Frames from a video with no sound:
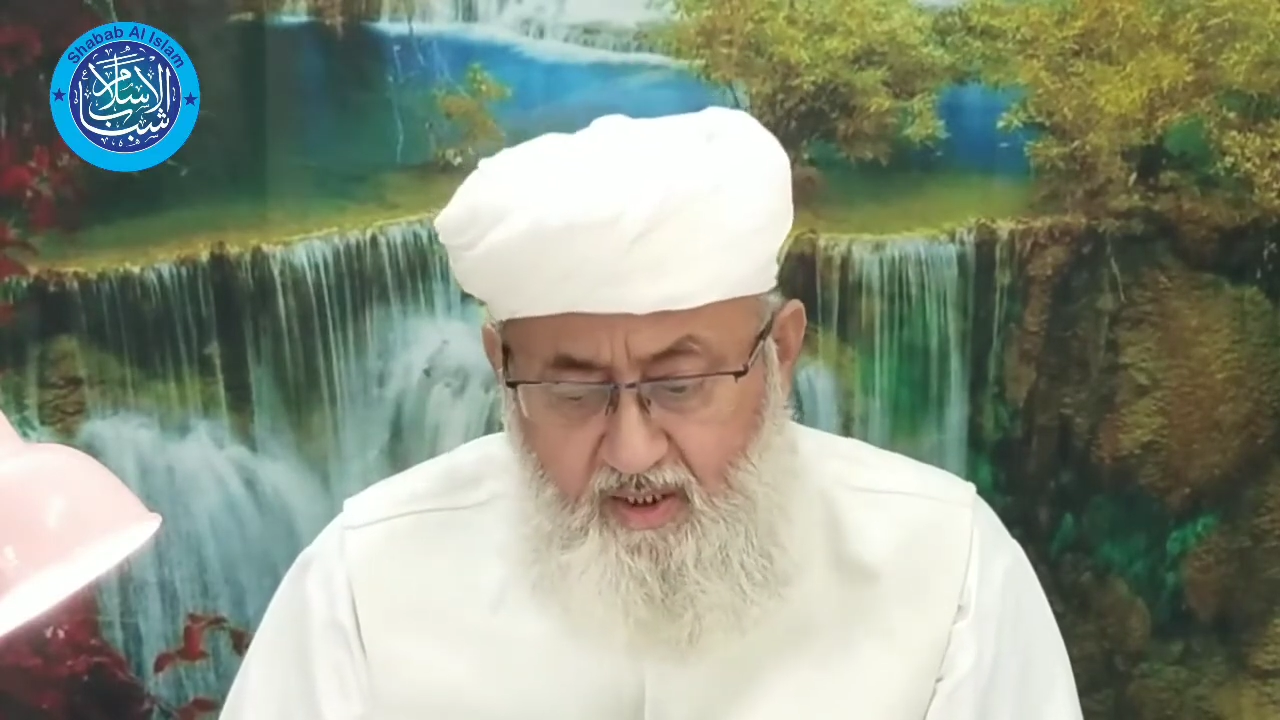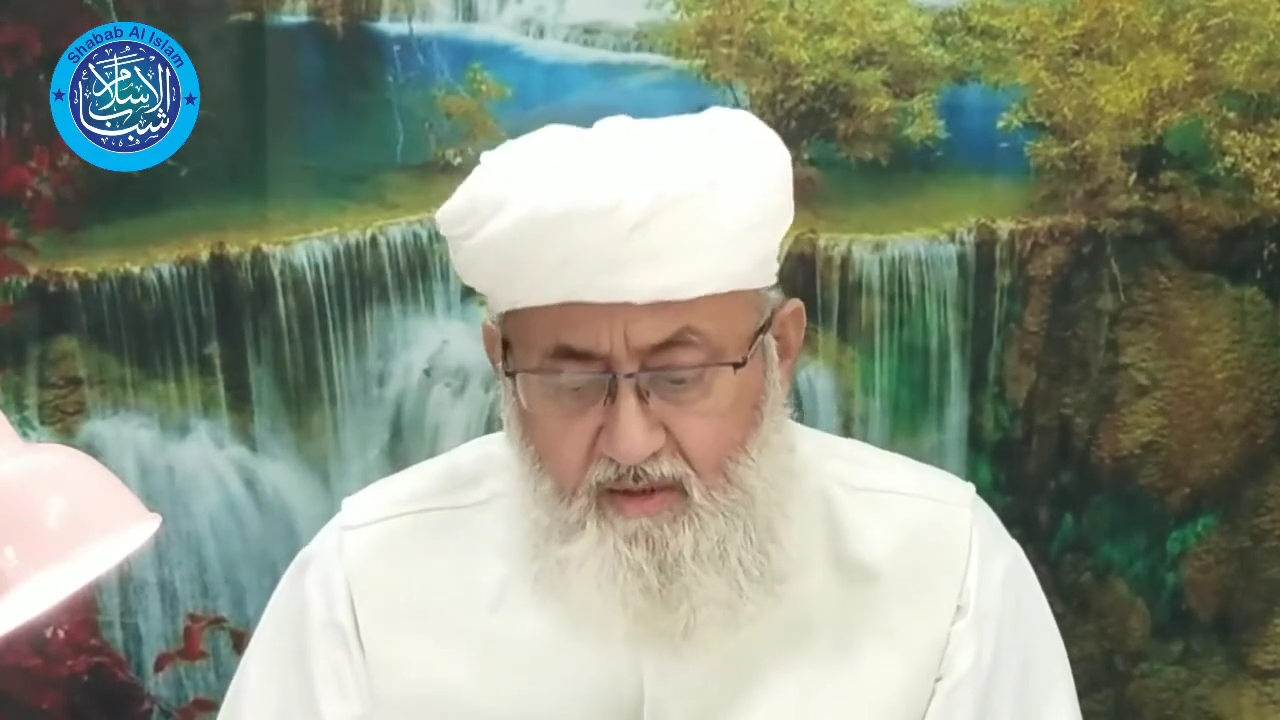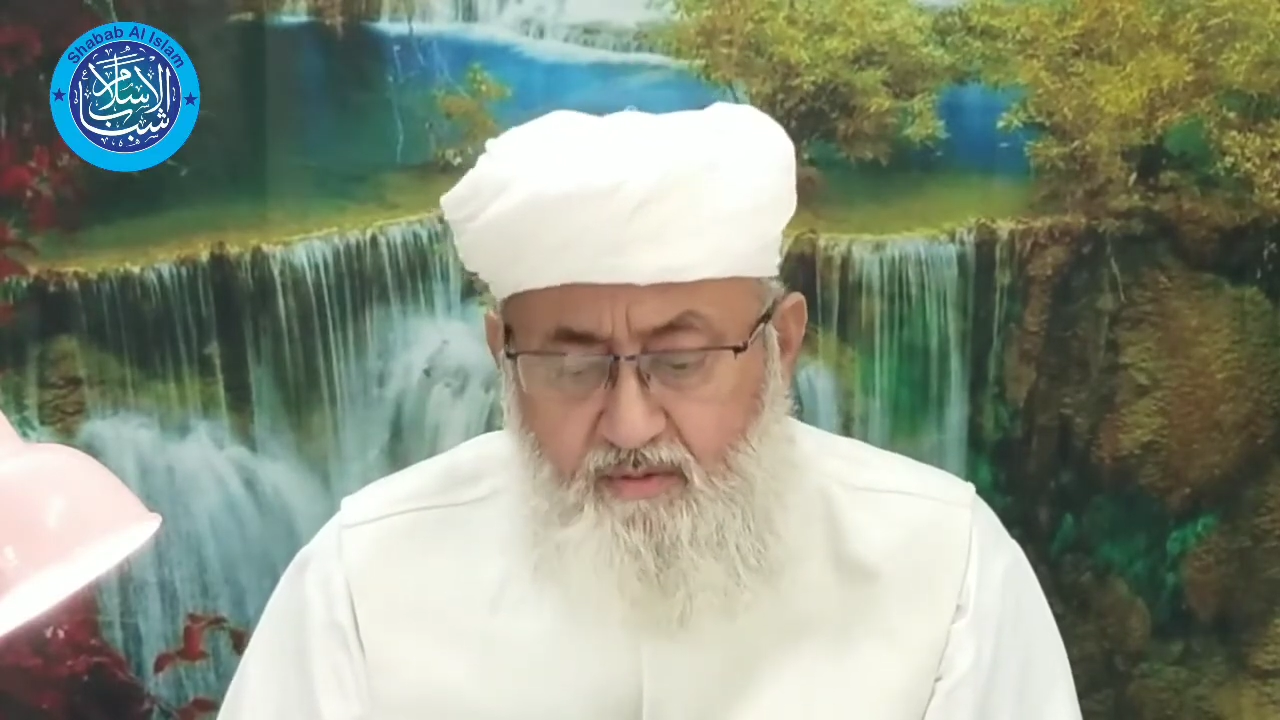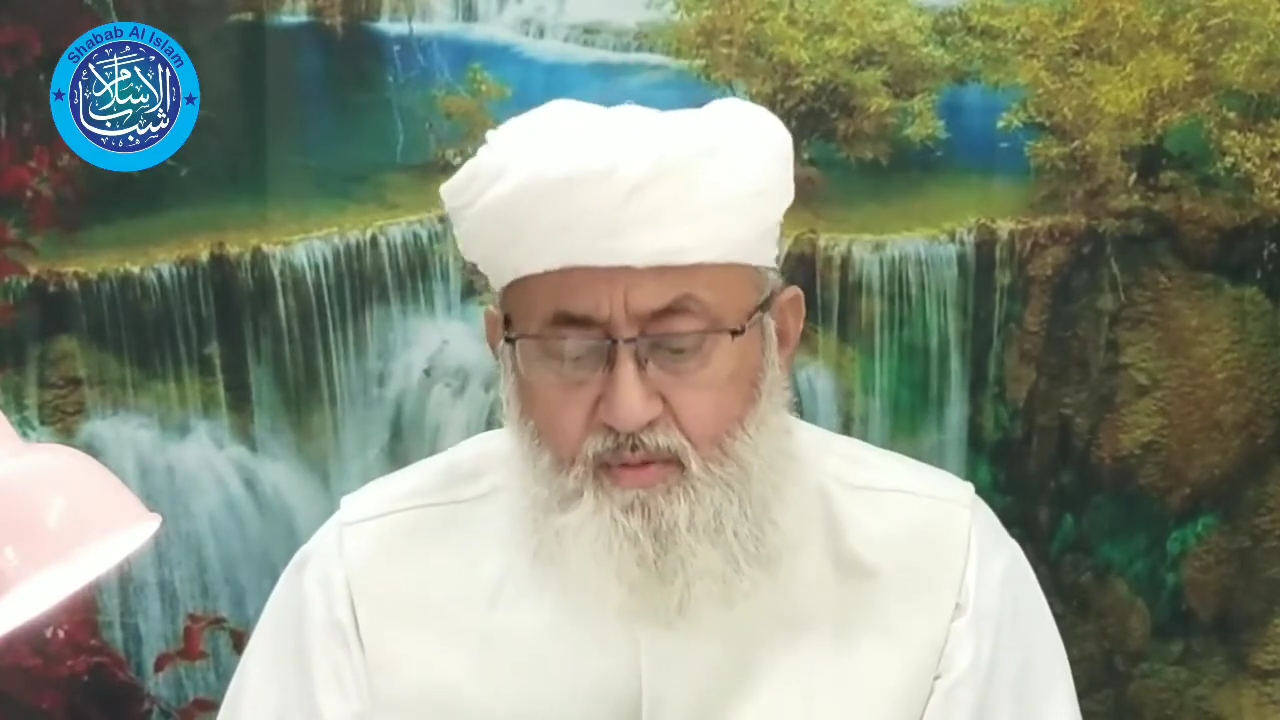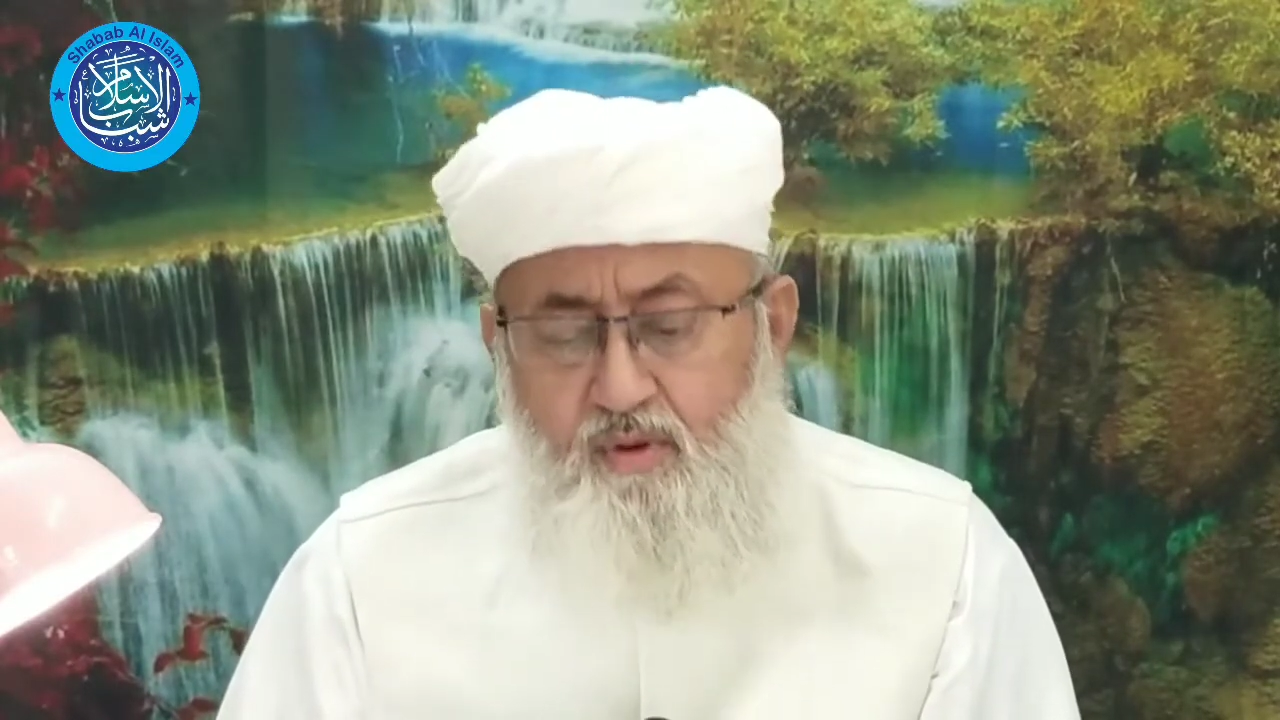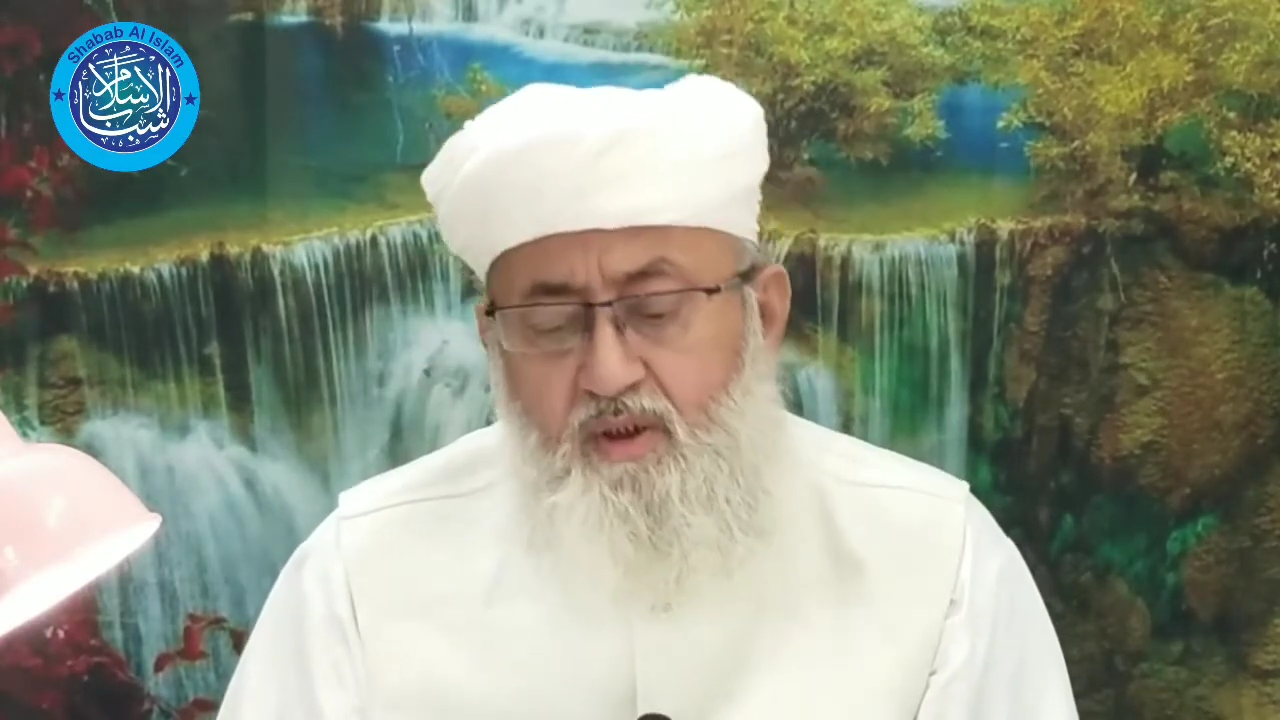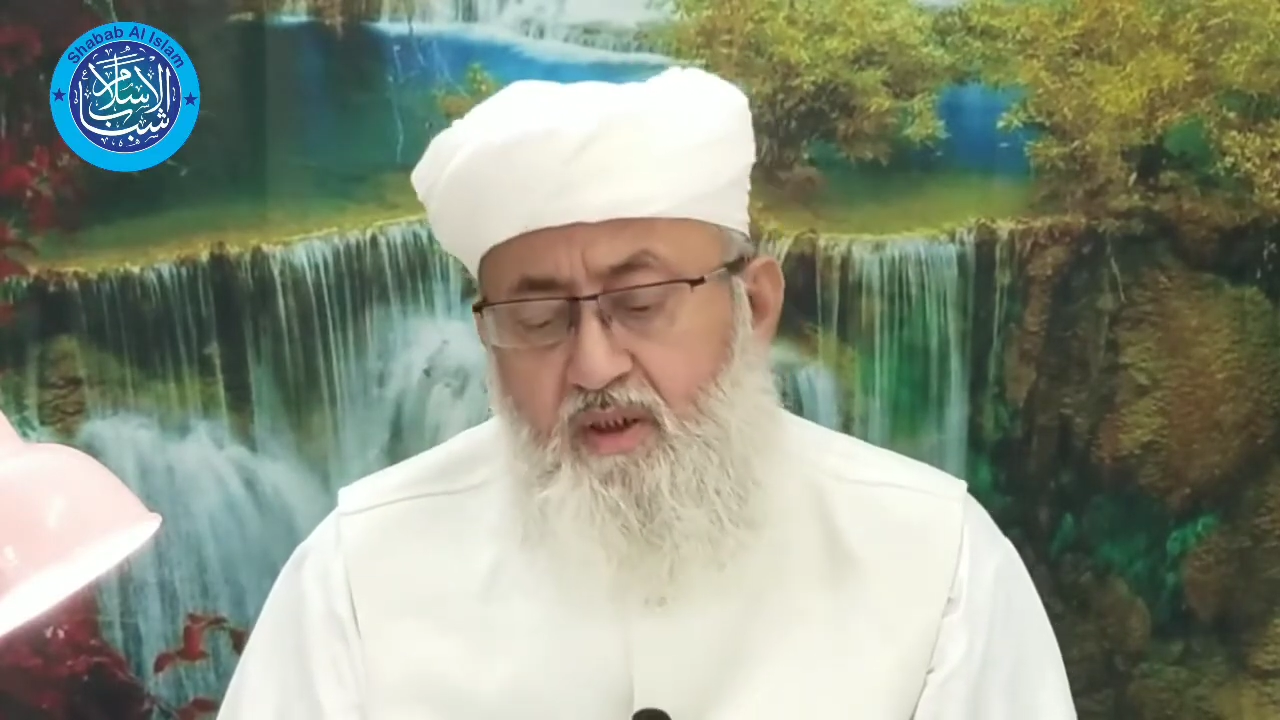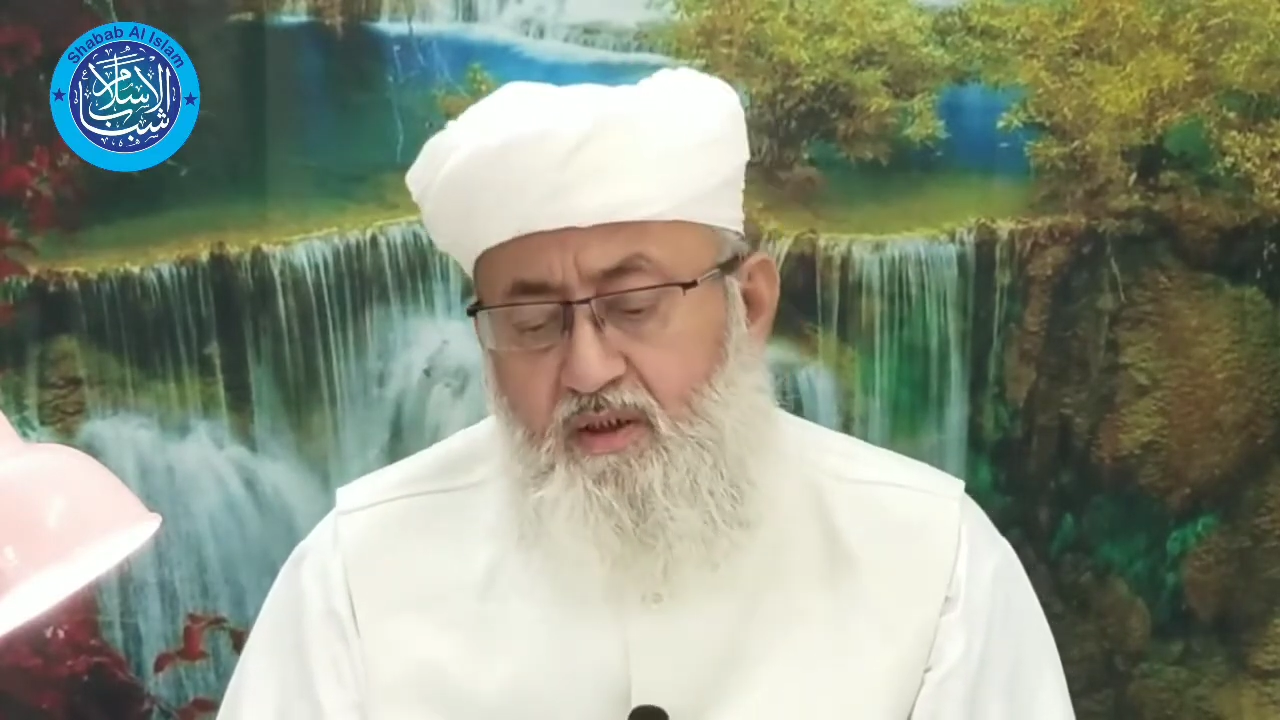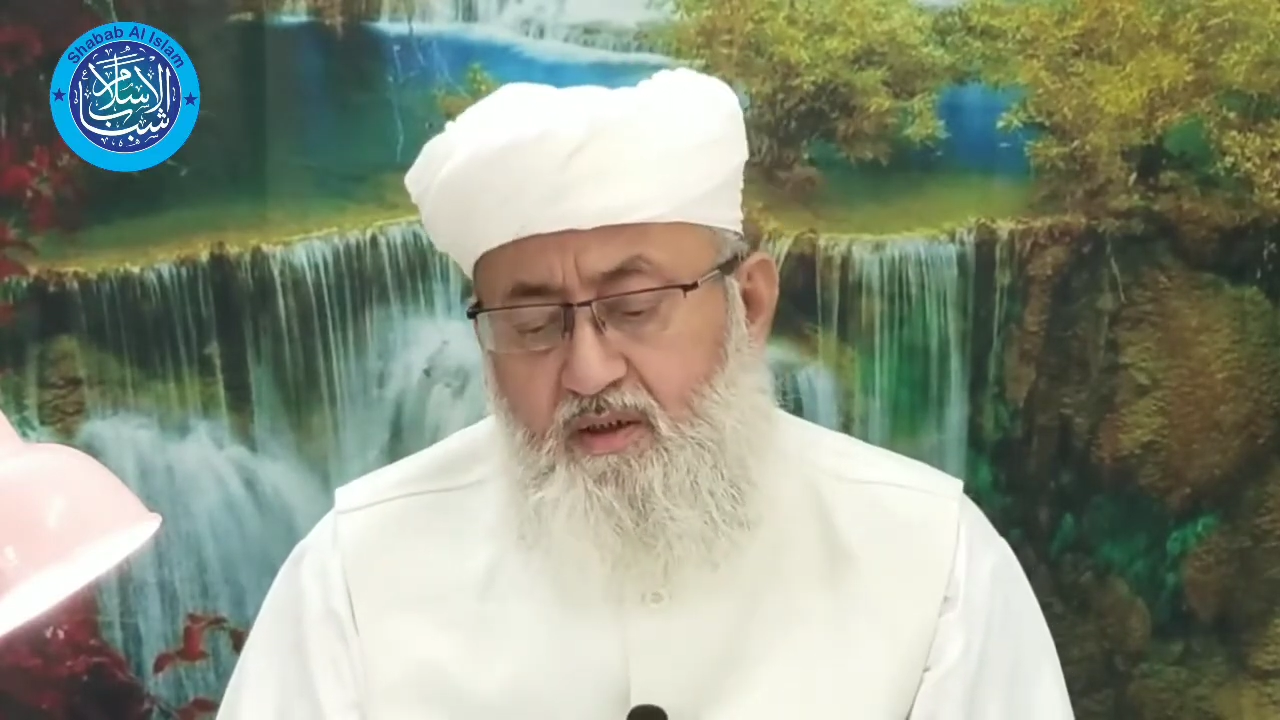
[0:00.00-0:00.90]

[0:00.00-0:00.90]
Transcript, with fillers: العهد